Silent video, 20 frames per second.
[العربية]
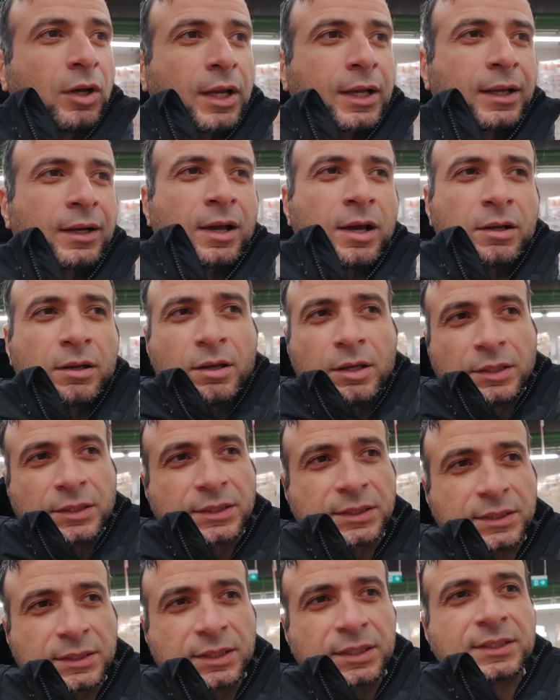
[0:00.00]
لك انا
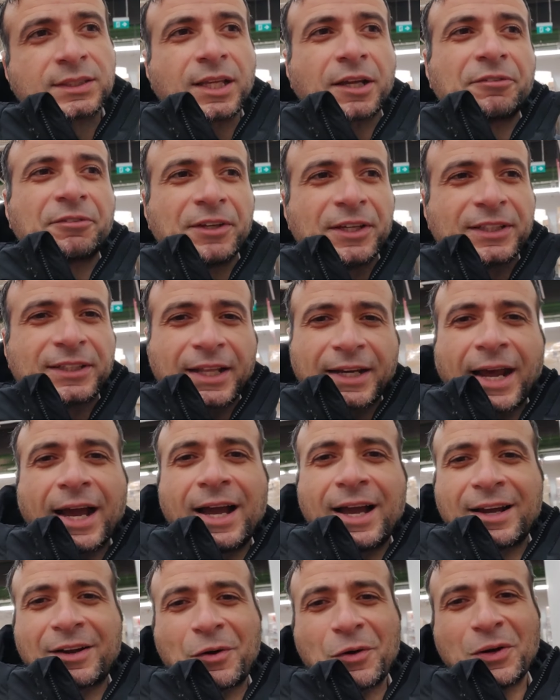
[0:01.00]
خلاص استكفيت
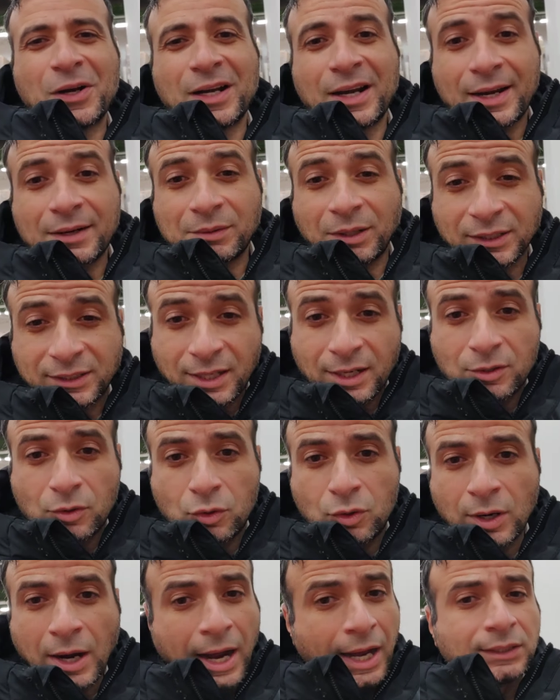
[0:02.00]
انا كل اللي انا محتاجه
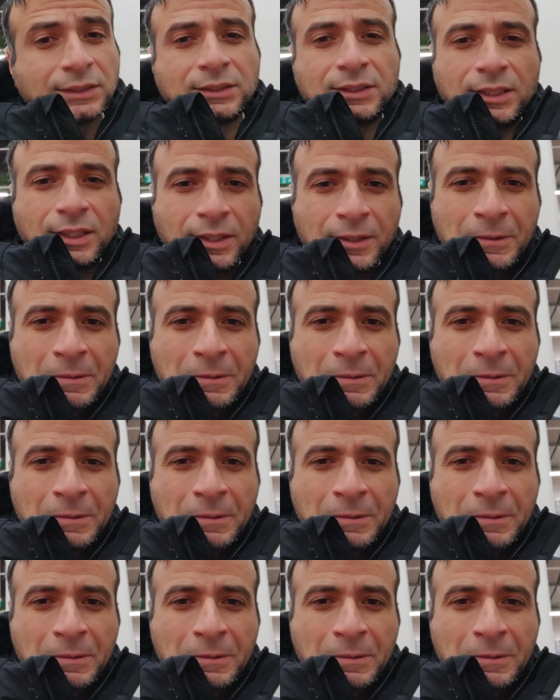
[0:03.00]
عندي